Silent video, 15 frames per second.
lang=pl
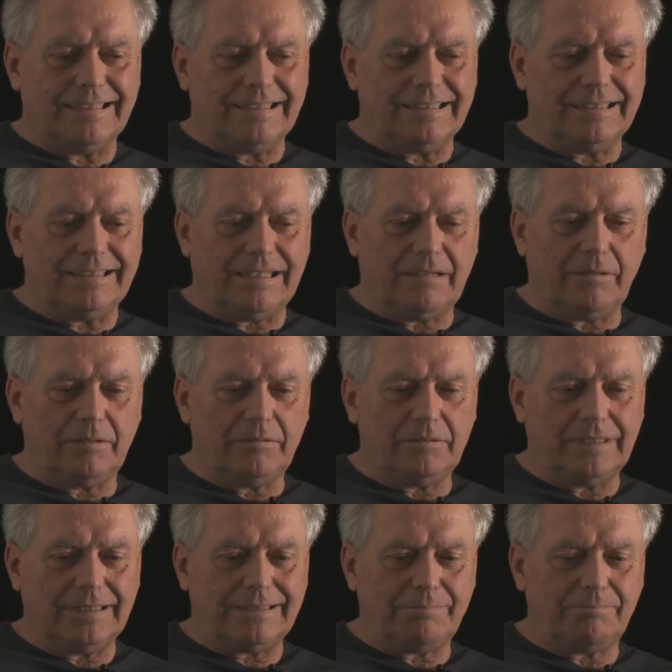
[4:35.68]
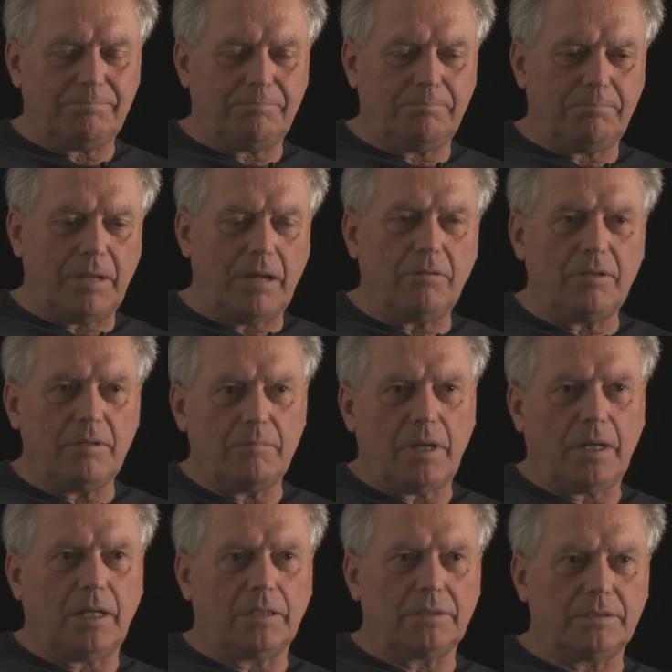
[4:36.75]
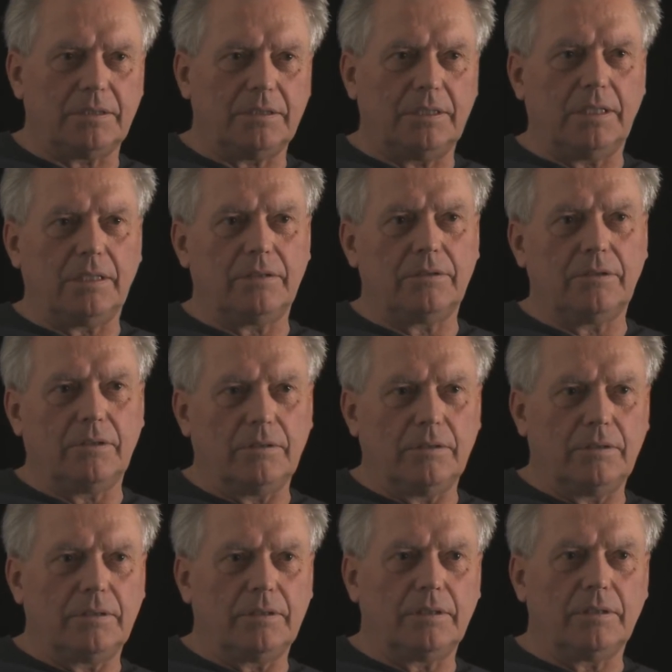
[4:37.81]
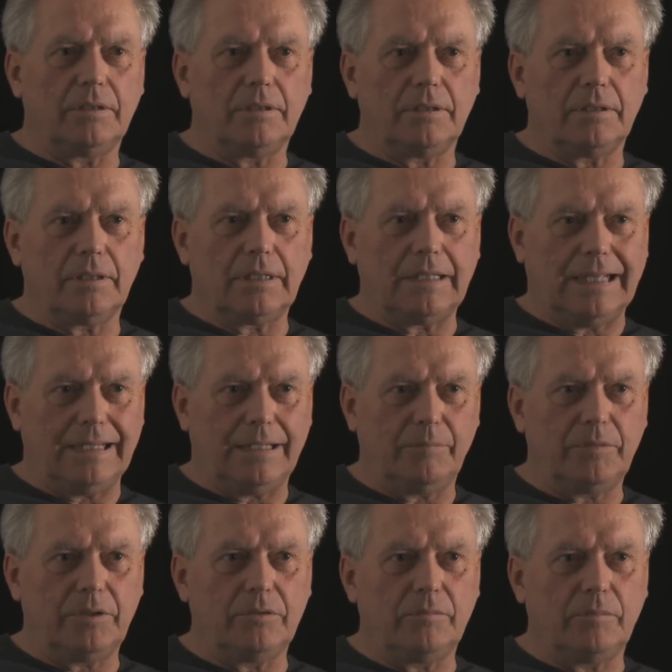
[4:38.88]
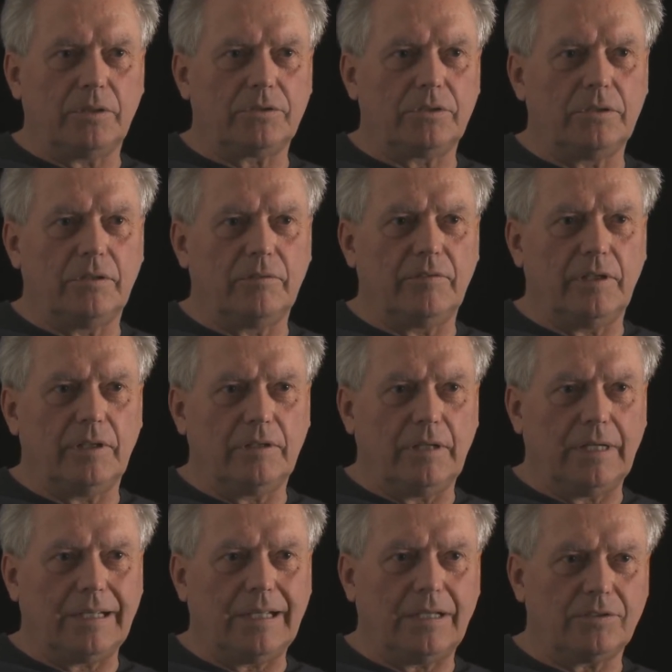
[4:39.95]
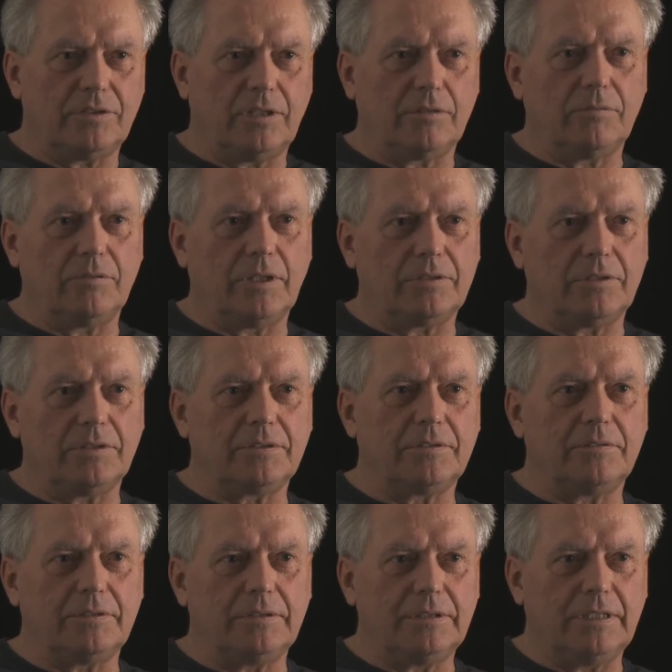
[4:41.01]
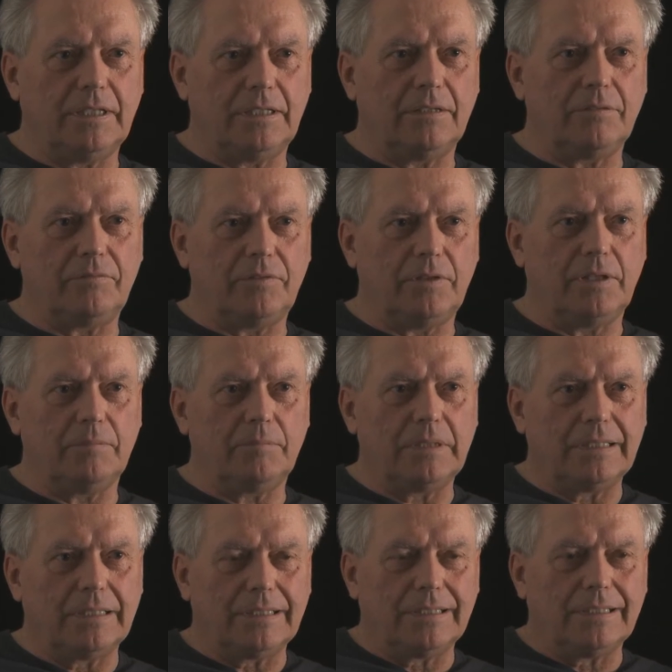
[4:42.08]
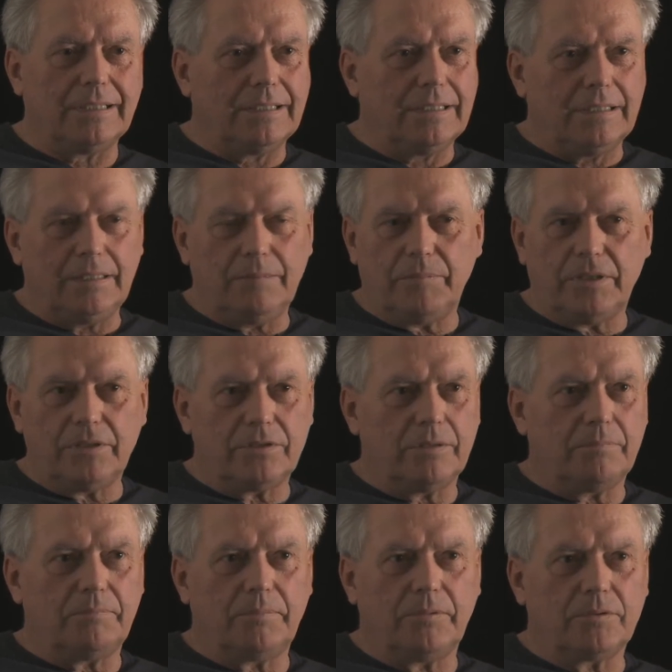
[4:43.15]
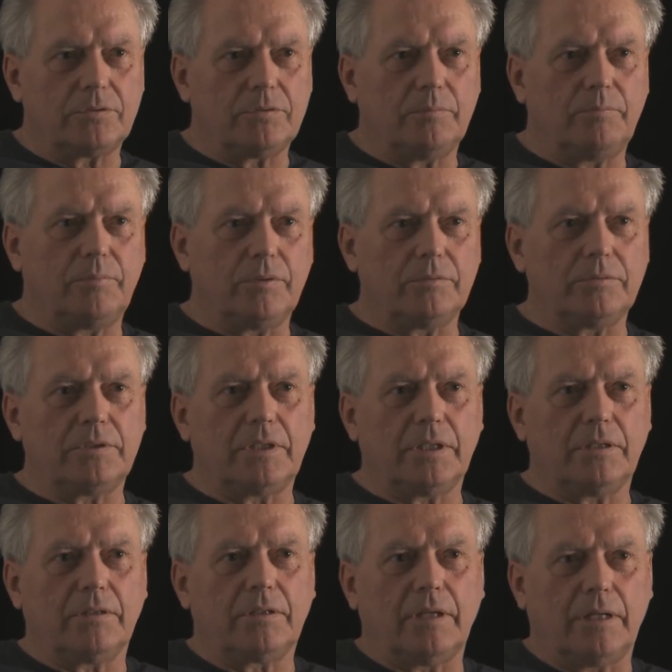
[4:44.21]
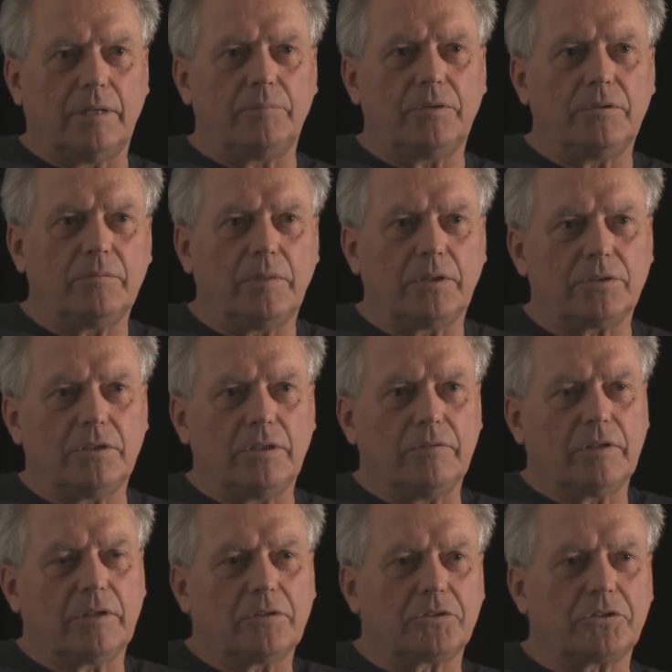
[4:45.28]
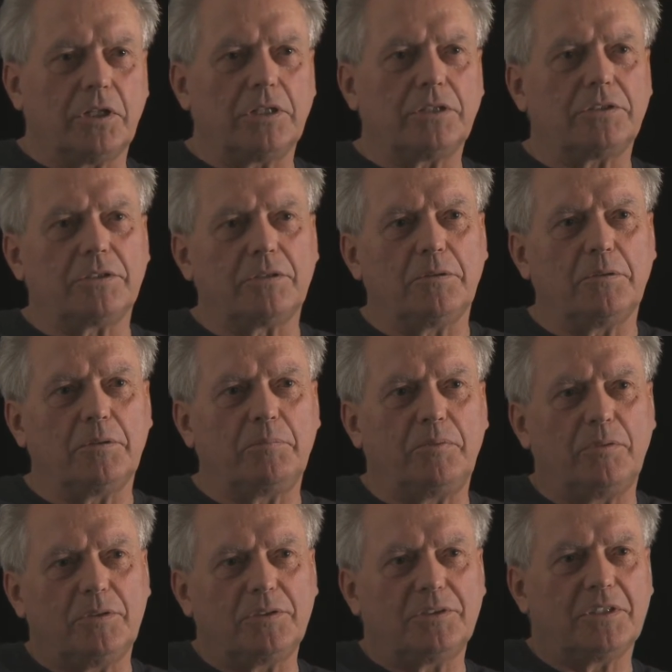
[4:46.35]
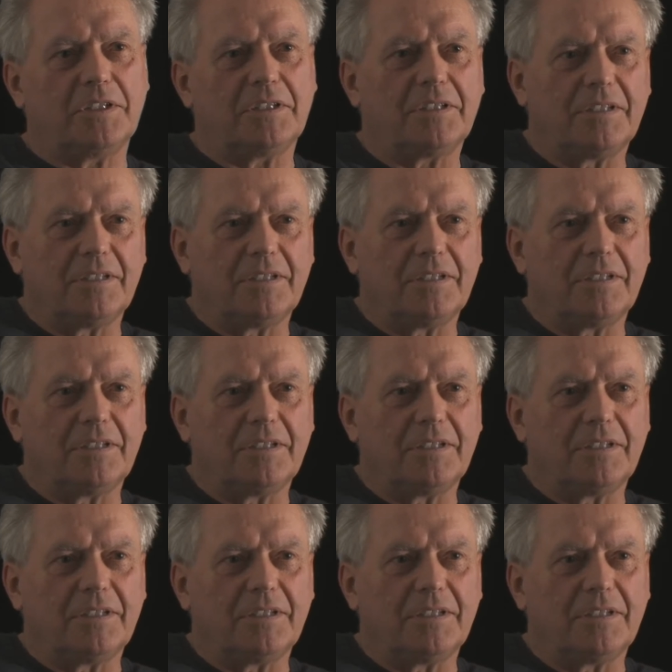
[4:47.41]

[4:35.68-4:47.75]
załaduje pełny magazynek do karabinu maszynowego, a każda kula to jest jeden film i będzie po prostu pruł z tego karabinu maszynowego. Część kul pójdzie